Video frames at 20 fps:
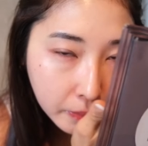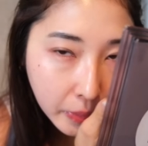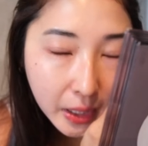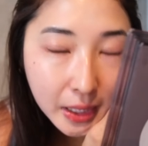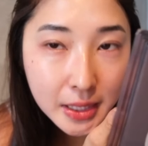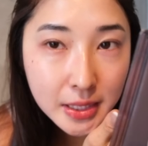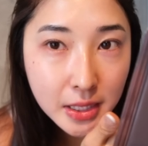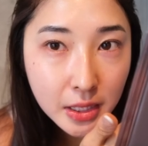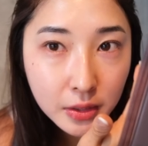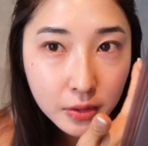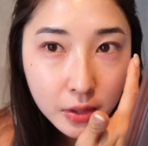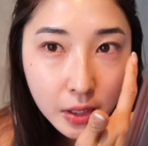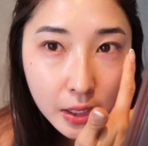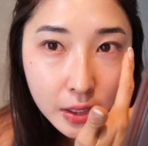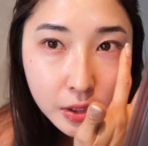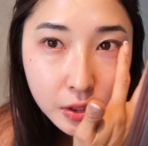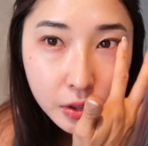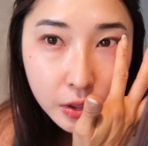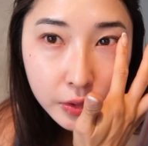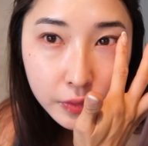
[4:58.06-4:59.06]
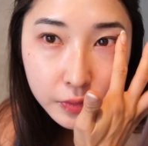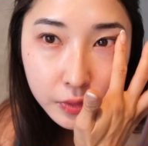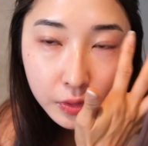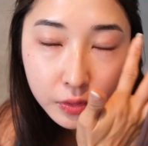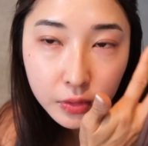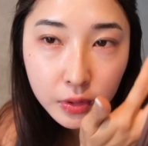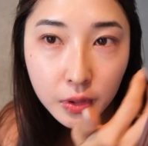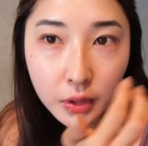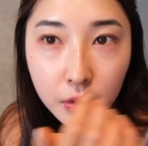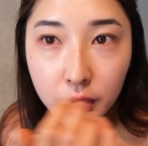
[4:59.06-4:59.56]

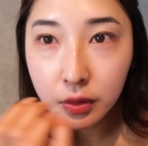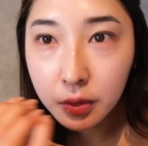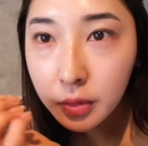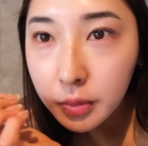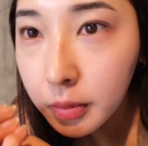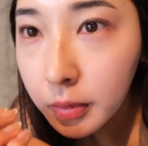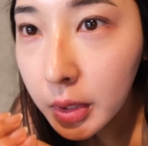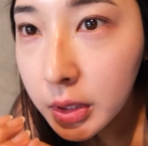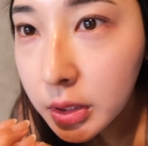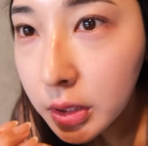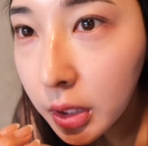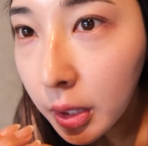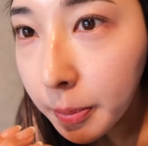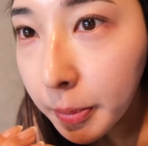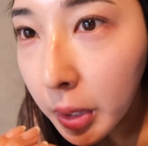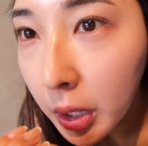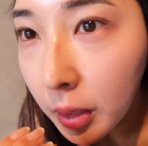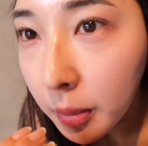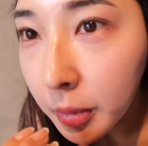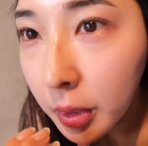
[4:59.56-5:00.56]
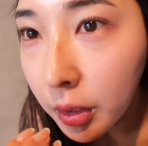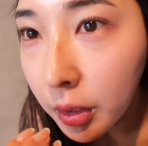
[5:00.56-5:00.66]
パリジェンヌラッシュリフトっていうまつげパーマ